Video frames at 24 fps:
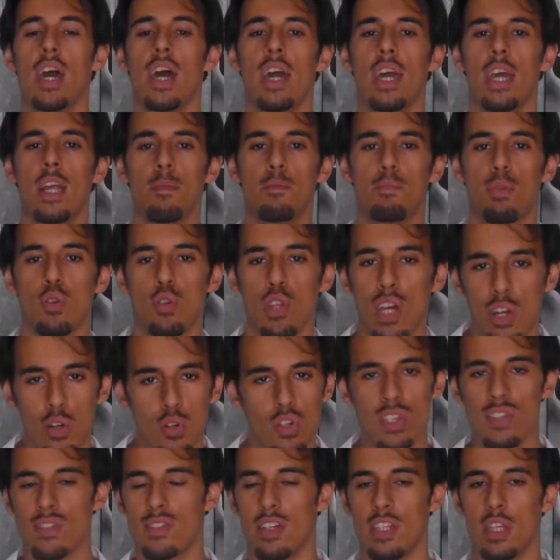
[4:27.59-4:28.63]
Il
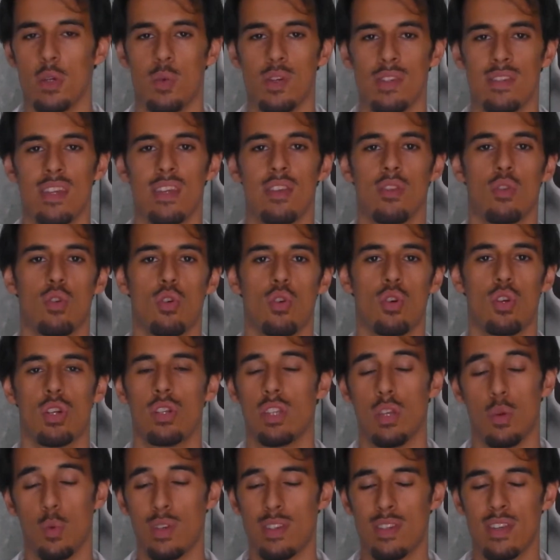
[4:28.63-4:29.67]
protagonista di questa, so-
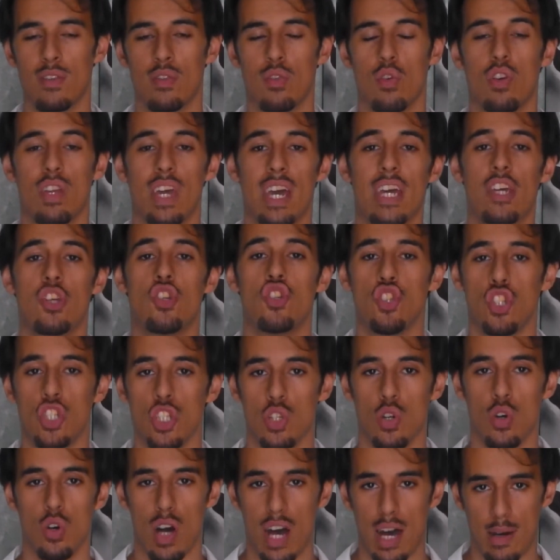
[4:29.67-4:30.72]
di questa storia è
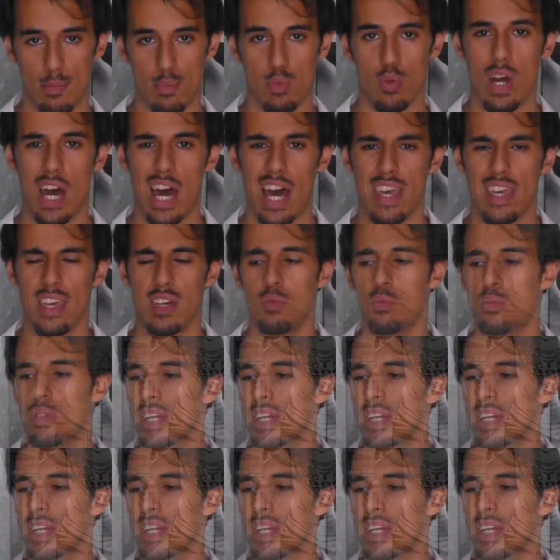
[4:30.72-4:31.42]
Shiro Aburaya, un